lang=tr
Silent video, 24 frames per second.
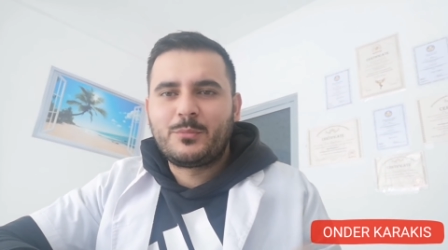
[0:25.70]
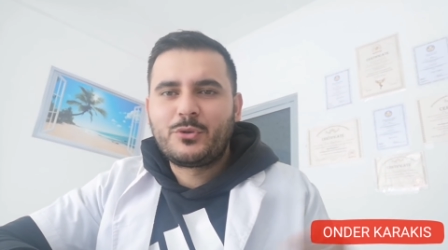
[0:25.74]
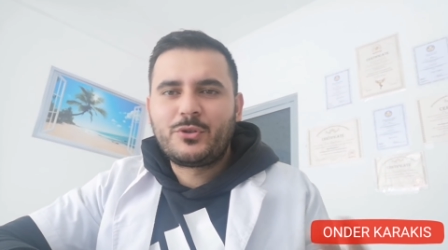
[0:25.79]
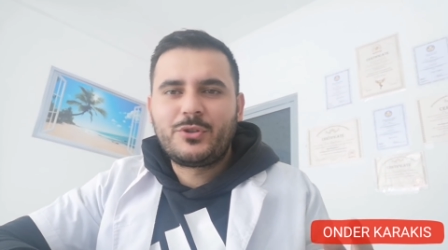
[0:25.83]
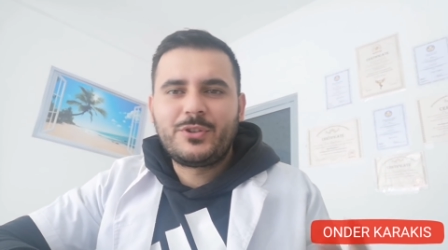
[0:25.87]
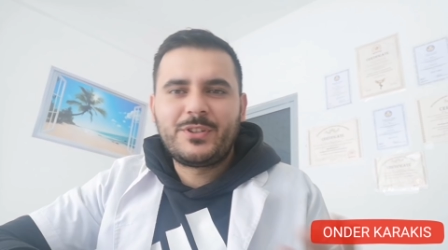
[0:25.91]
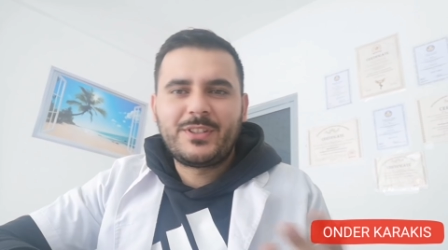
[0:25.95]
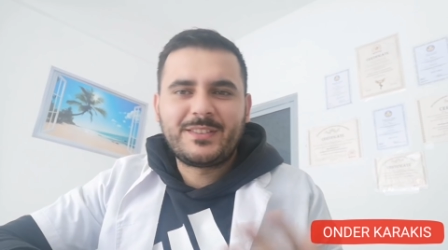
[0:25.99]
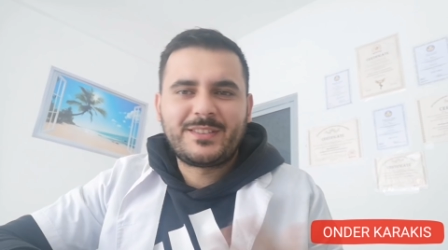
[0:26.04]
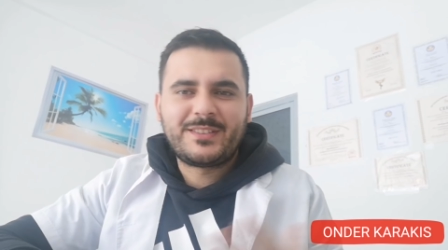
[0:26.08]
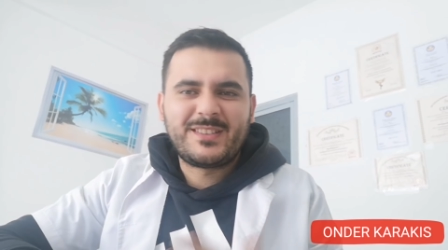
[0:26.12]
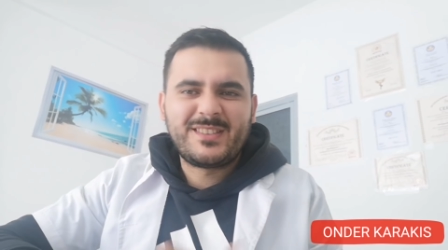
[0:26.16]

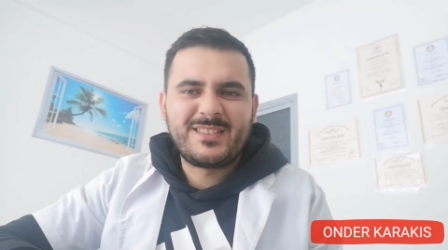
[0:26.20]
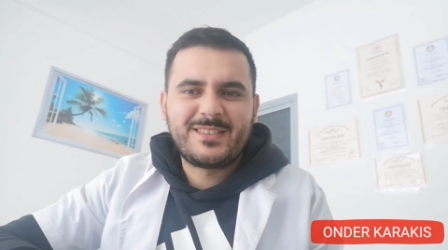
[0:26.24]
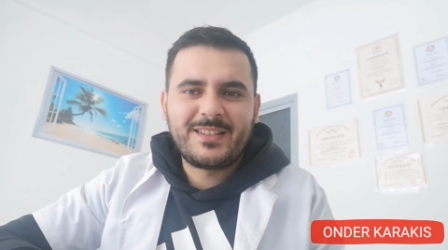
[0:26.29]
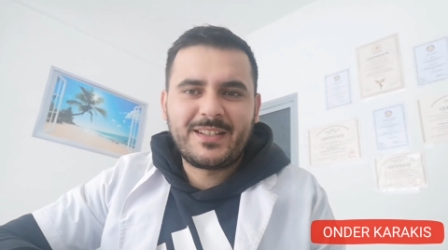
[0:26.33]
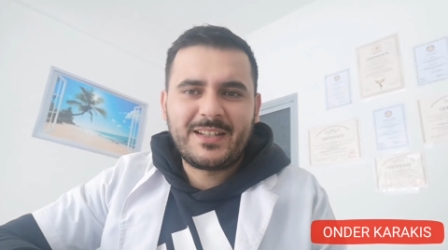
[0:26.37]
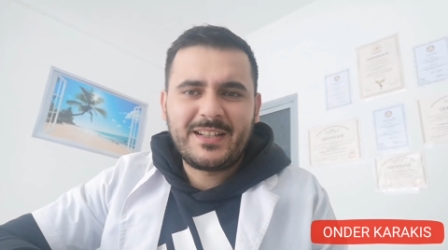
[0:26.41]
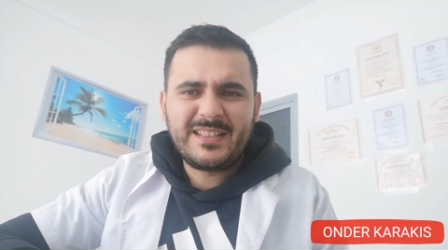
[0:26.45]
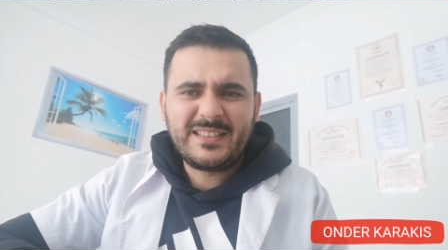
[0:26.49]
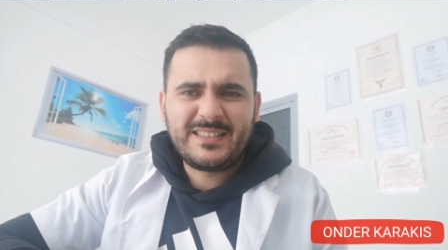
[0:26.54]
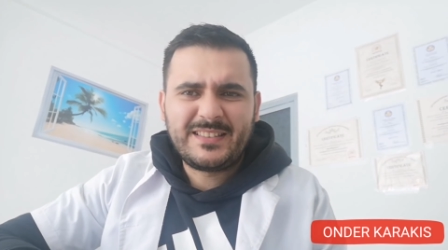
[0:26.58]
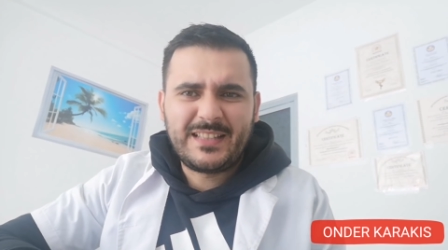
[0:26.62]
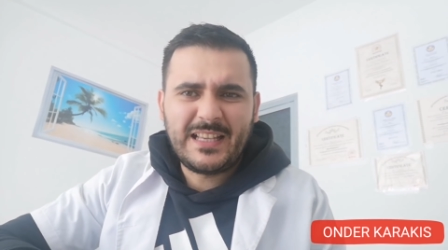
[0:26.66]
bugün de
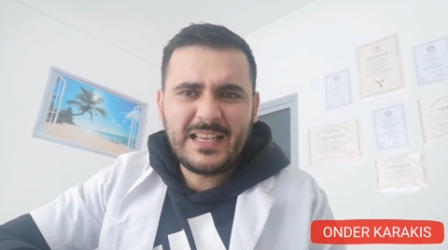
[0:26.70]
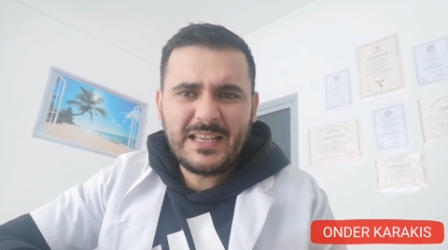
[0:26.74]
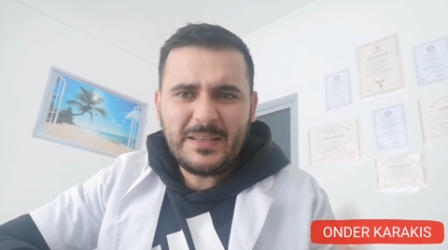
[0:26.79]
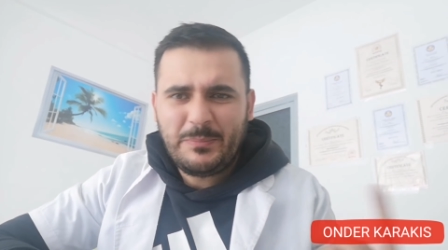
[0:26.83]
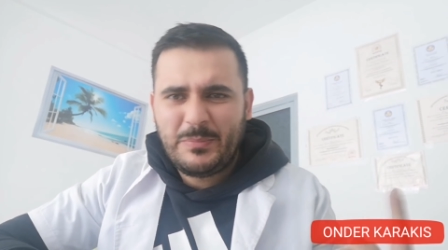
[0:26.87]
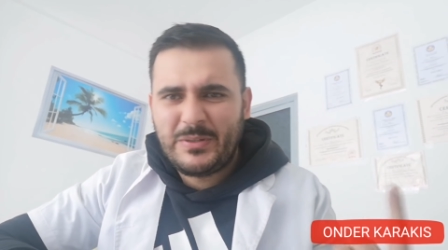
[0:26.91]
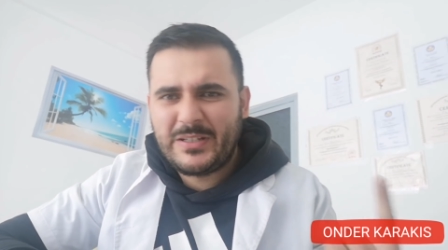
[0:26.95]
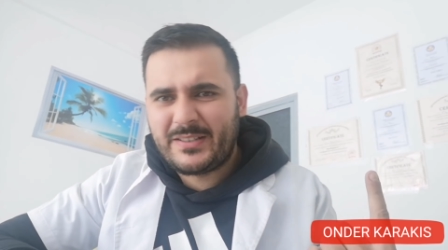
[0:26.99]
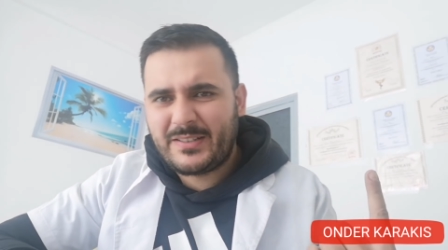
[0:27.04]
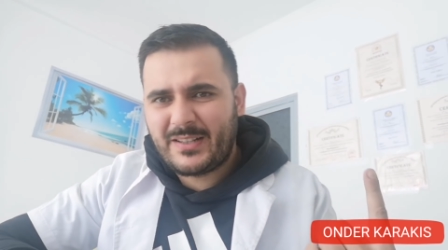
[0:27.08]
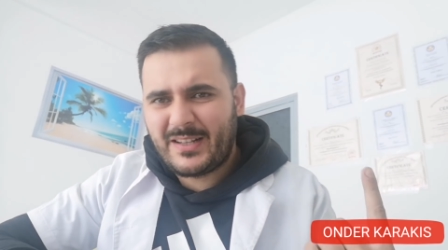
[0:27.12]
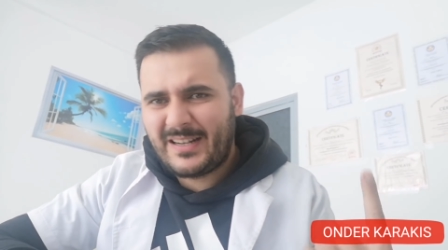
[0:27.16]
sizlere
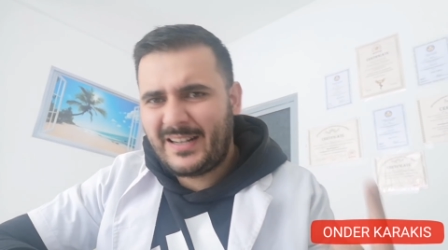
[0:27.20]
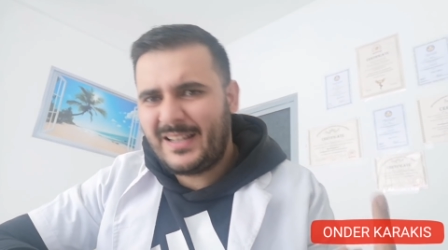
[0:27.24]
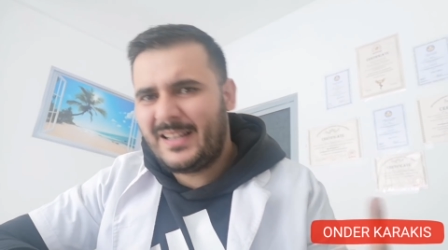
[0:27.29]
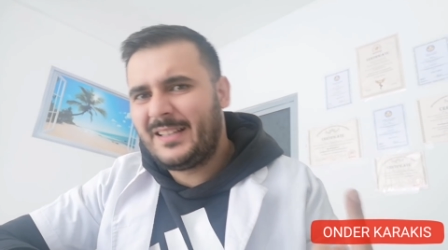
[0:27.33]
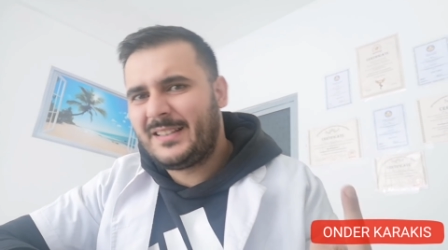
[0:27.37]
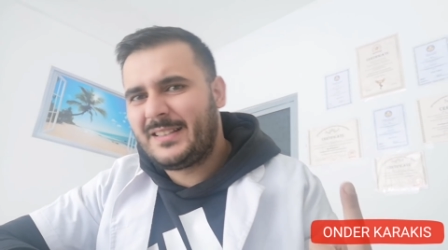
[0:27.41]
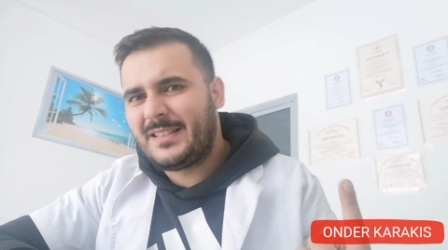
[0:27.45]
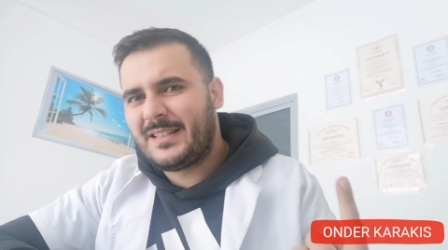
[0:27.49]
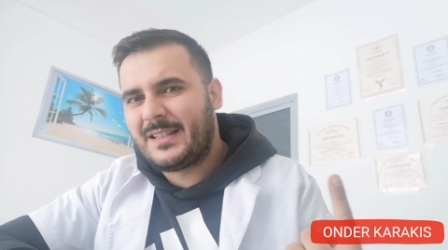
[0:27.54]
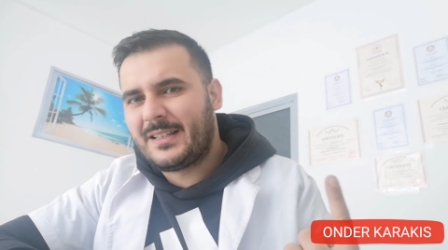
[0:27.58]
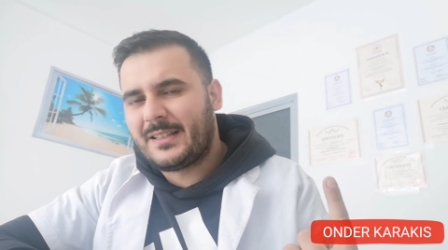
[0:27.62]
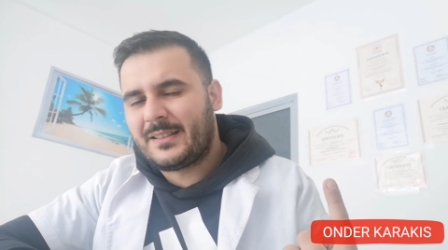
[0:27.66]
tek bir
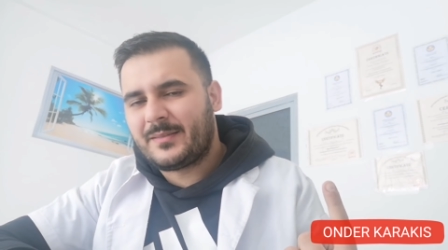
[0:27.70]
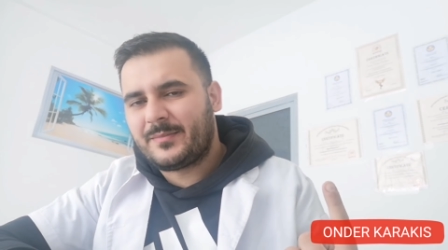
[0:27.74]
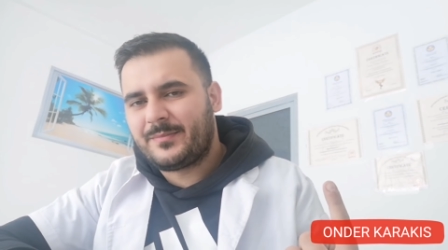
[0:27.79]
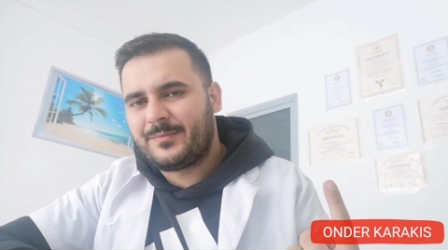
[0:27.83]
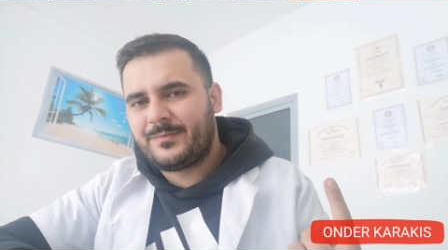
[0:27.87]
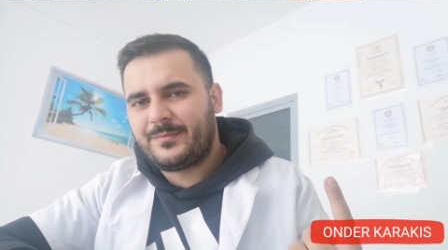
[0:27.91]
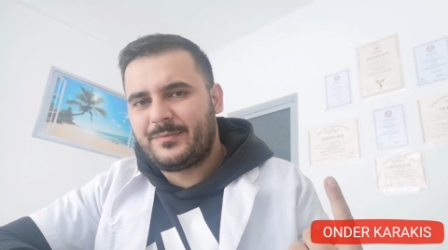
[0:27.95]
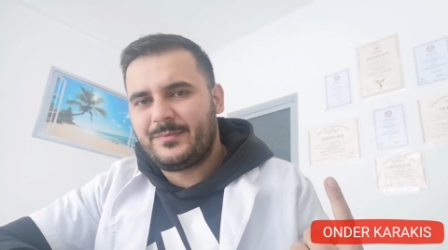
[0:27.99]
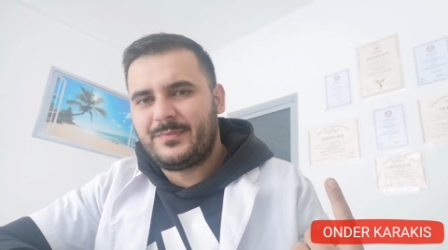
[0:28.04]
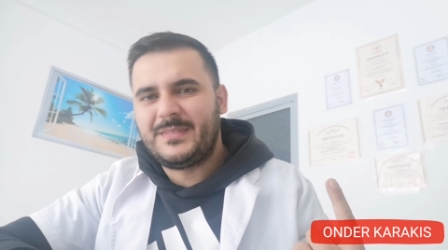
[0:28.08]
hareket ile